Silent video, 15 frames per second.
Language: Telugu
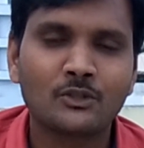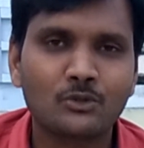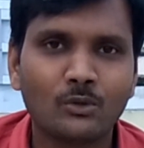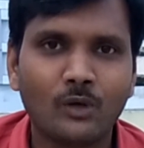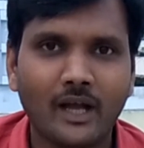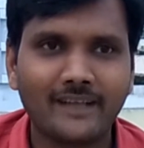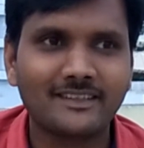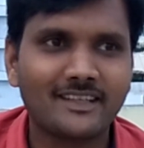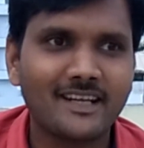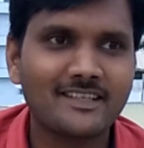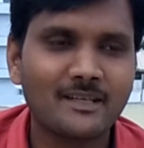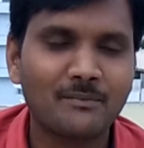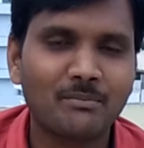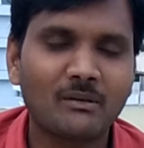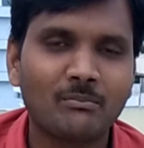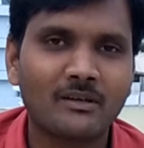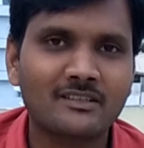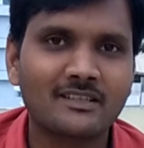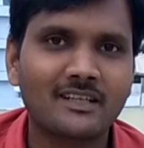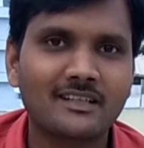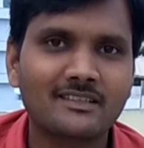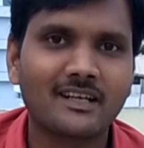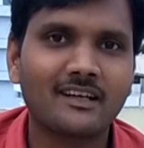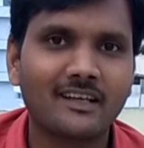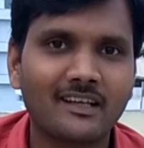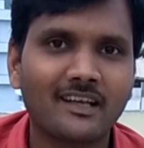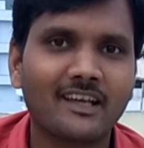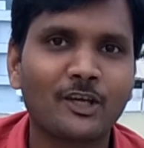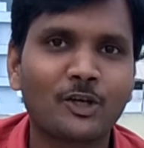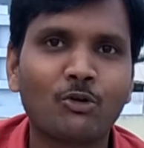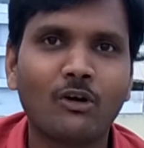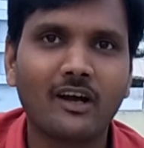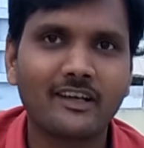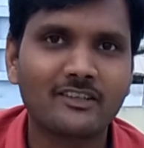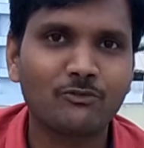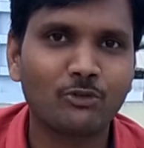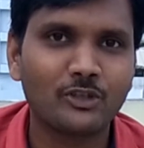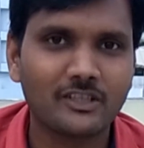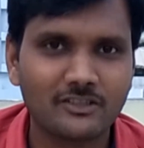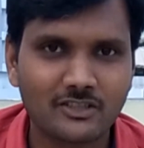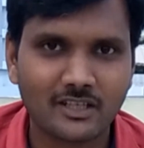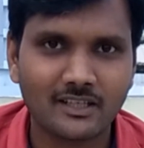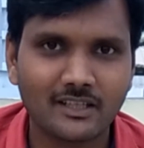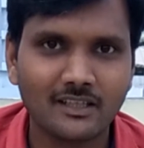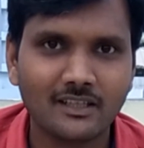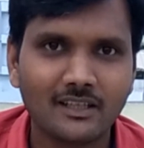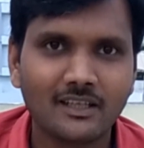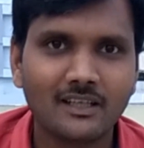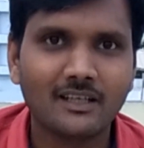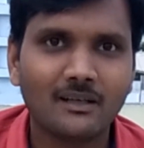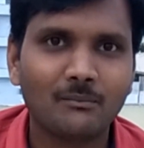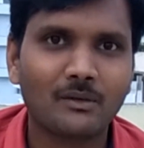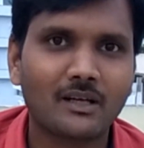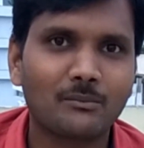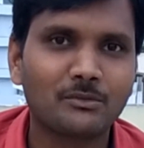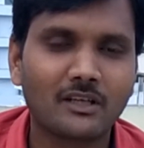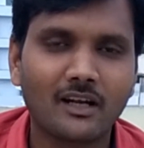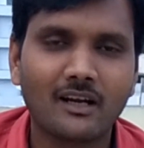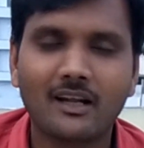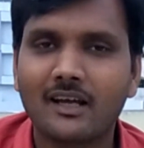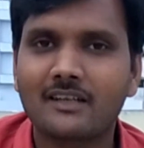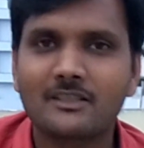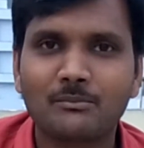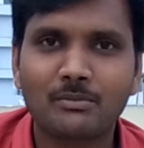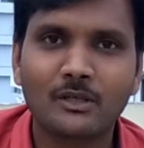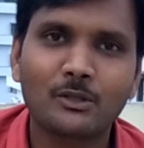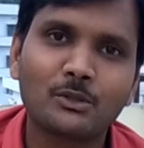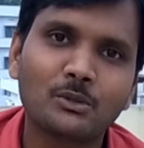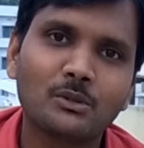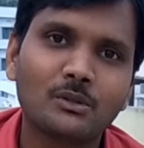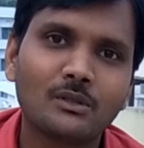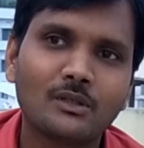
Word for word: సో అయితే నేను చెప్పిన పర్సంటేజ్ కంటే ఇంకా ఎక్కువ ఊహించండి మన అబ్దుల్ కలాం గారు చెప్పినట్టు